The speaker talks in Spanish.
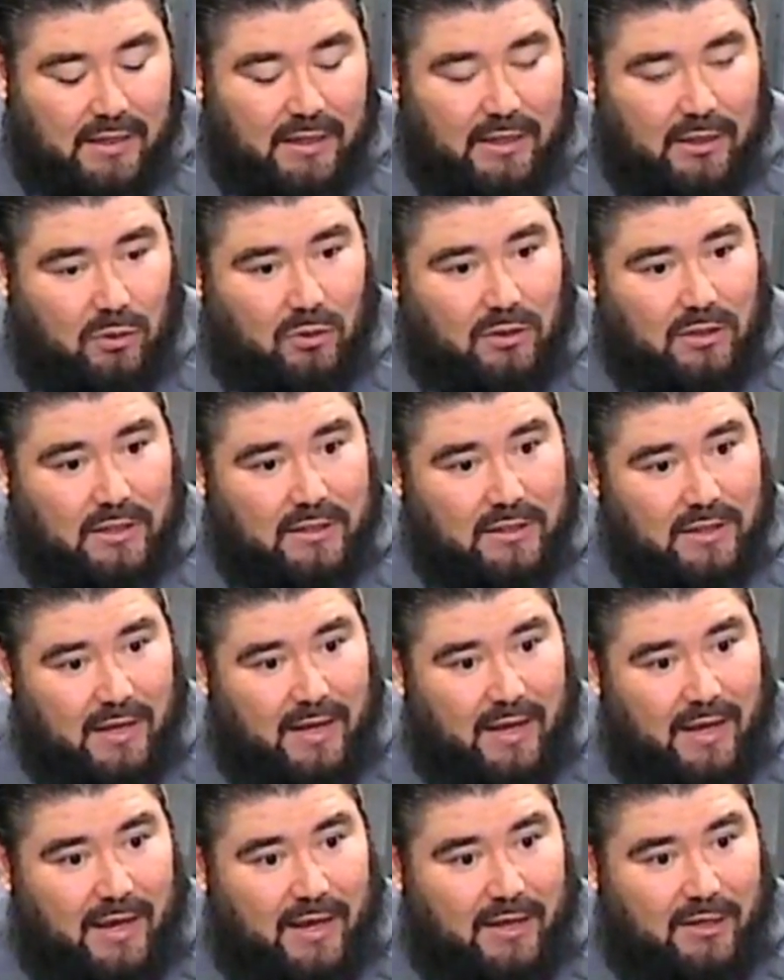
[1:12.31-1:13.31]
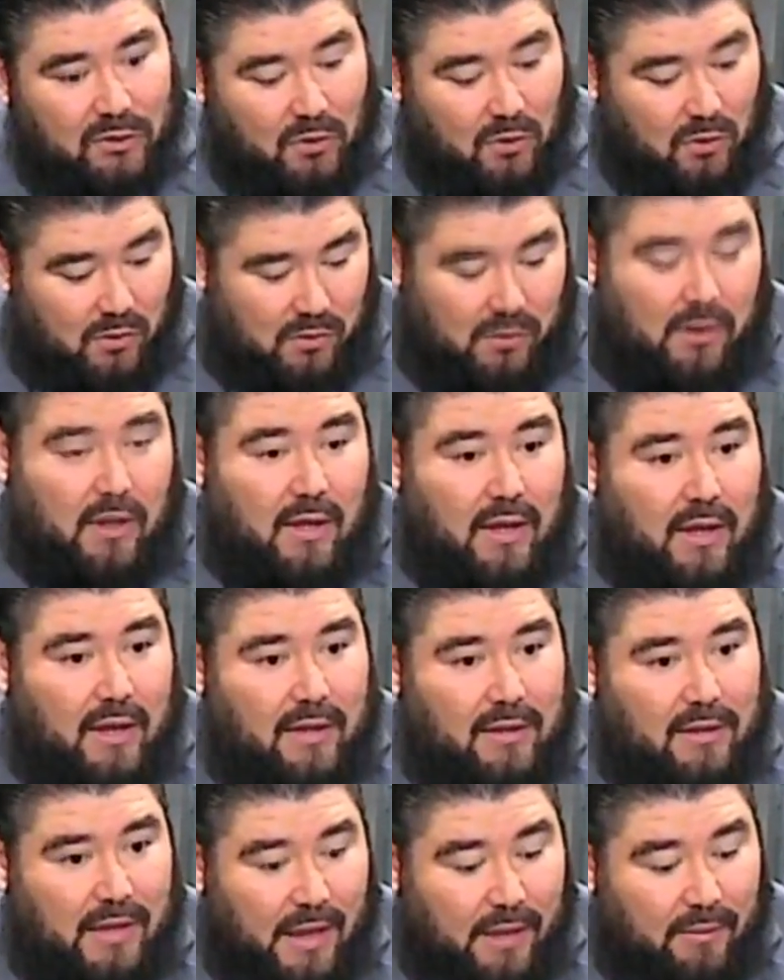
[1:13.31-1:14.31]
Entonces, esto
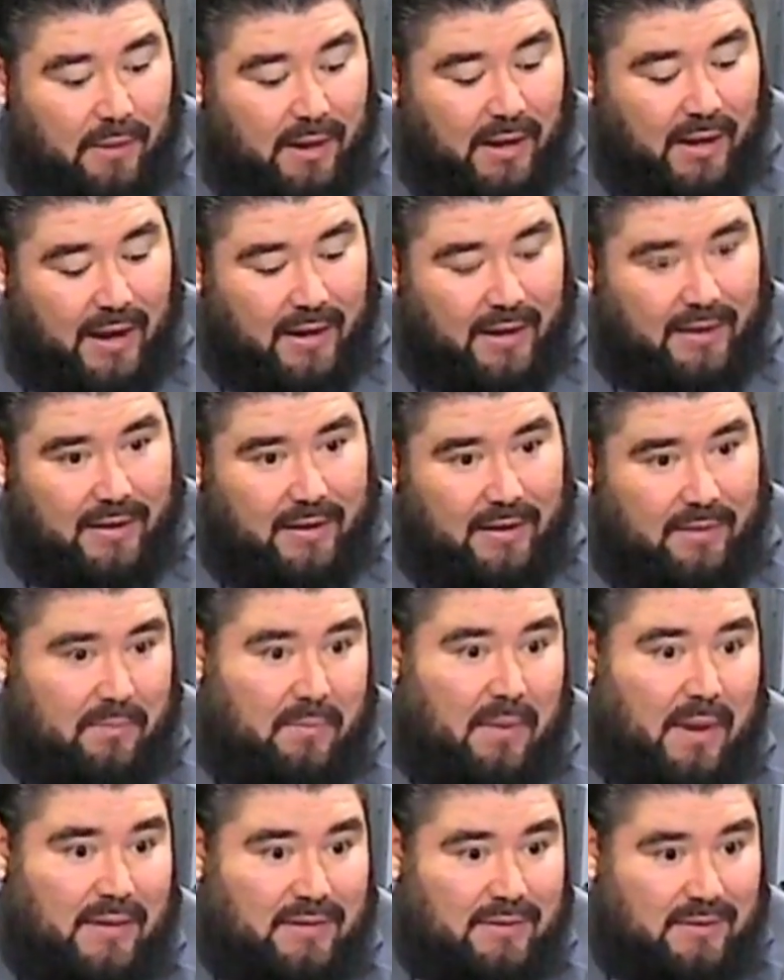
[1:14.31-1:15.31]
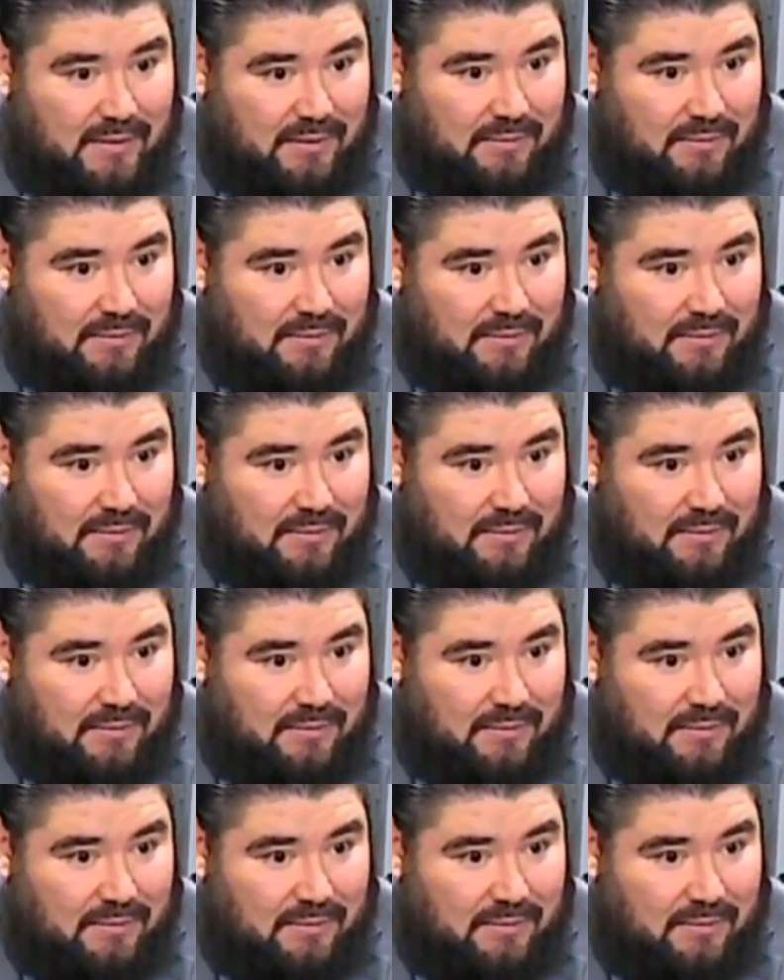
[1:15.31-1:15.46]
lleva a que vas